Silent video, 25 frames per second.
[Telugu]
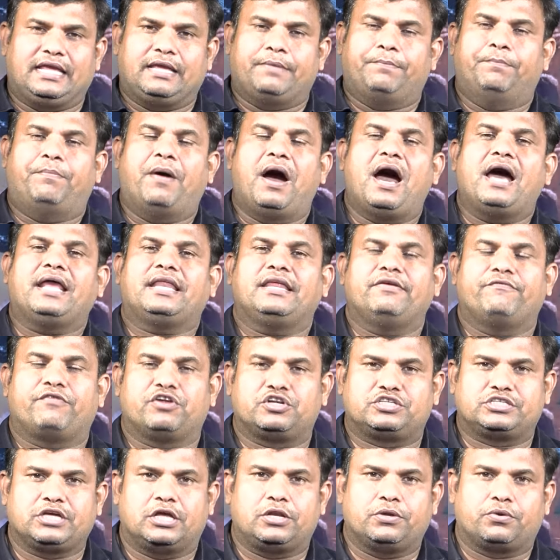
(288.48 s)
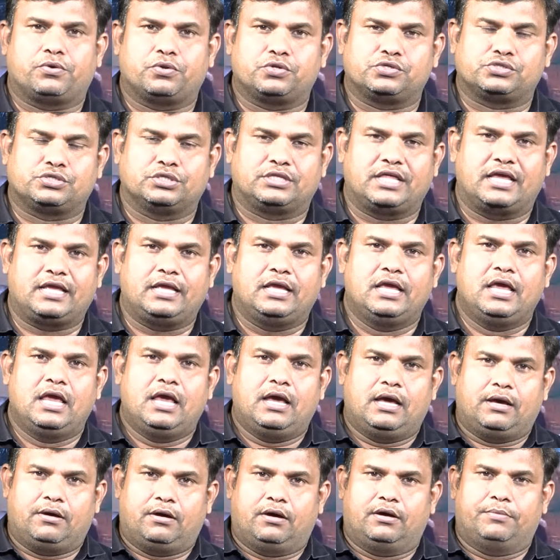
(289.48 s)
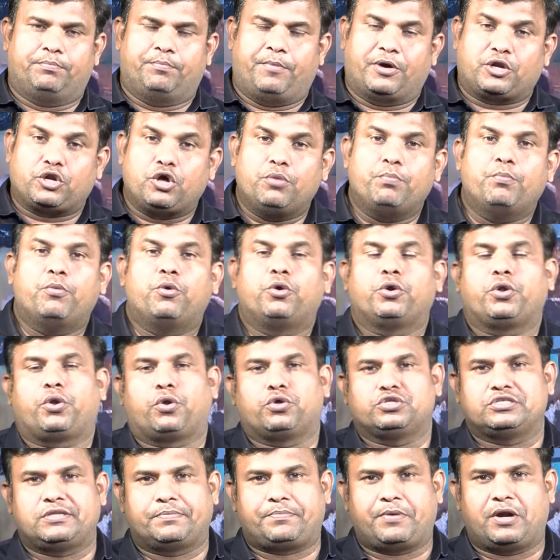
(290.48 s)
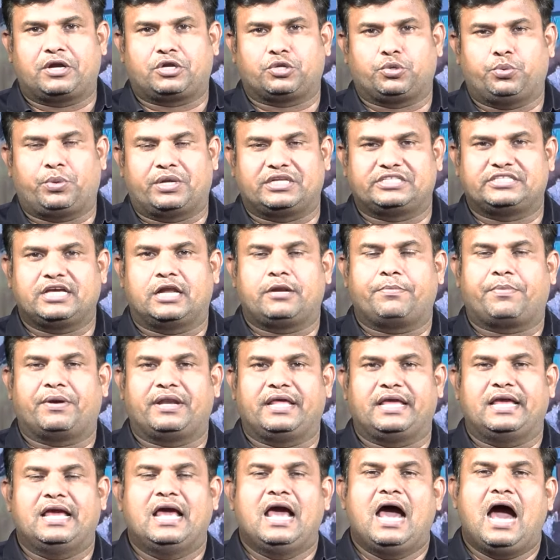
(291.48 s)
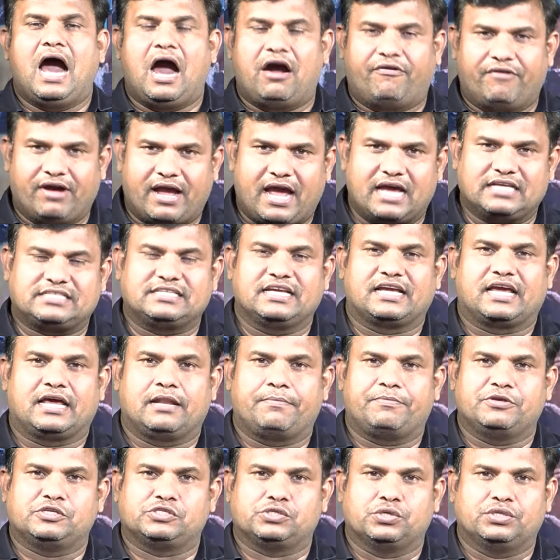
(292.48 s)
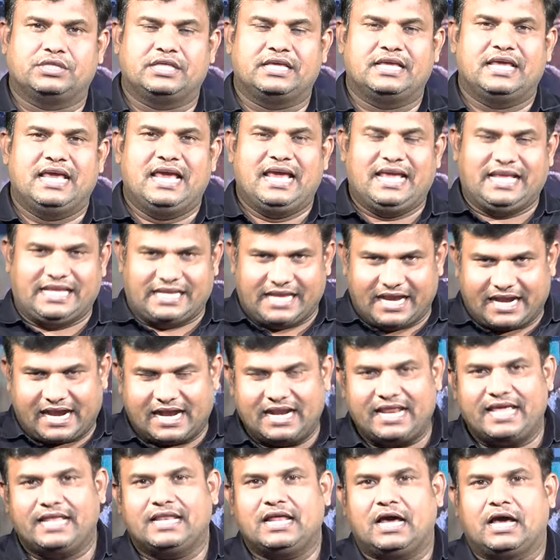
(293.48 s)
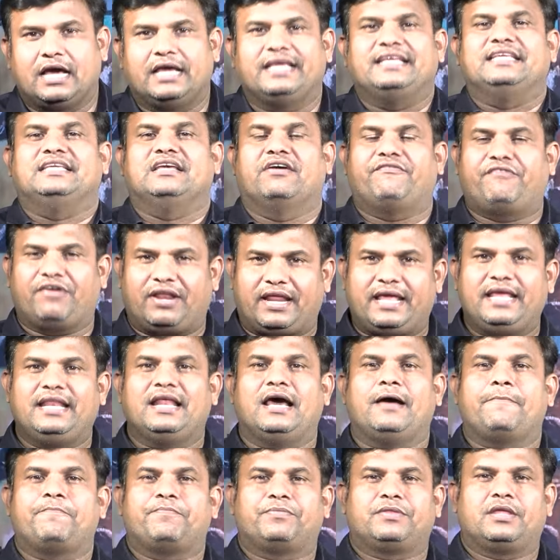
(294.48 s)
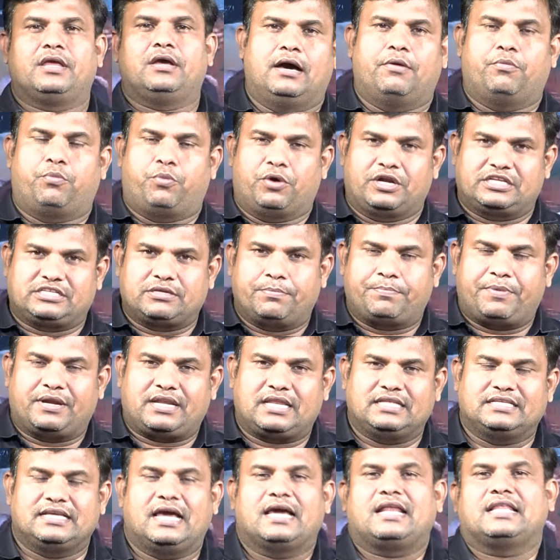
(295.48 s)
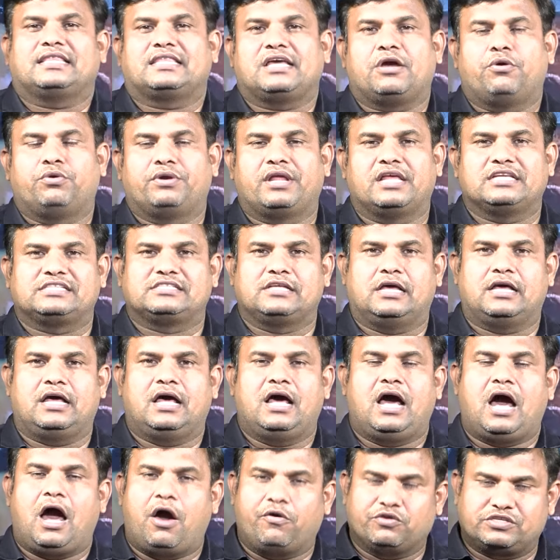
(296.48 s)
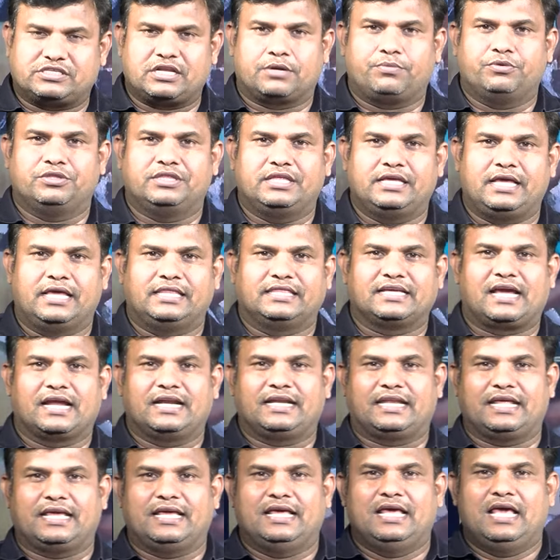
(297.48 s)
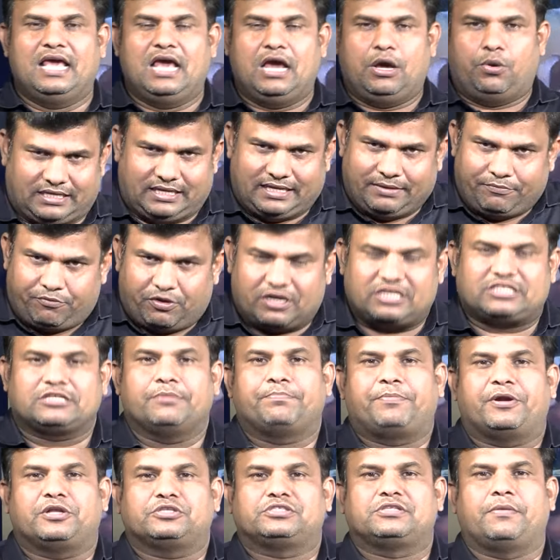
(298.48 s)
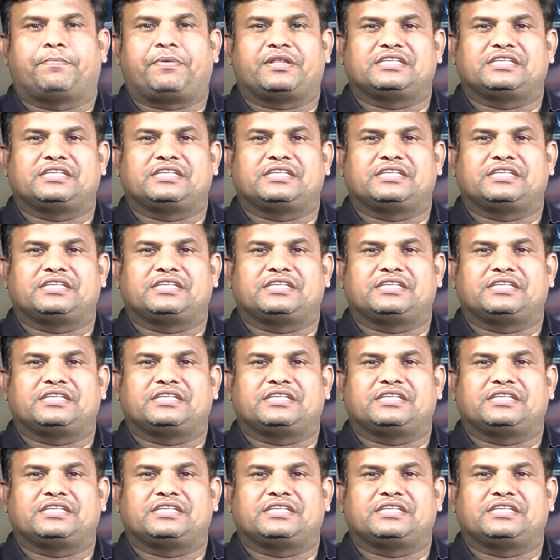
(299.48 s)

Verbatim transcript: ఈ భారీ వర్షాలు కురుస్తున్నాయి మరో మూడు రోజుల పాటు వర్షాలు పడే అవకాశం కనిపిస్తుంది ఎక్కడైనా ఎవరైనా వర్షం పట్ల జాగ్రత్తగా ఉండాల్సిన అవసరం ఉంది ఎందుకంటే ఈ వర్షం పడుతున్న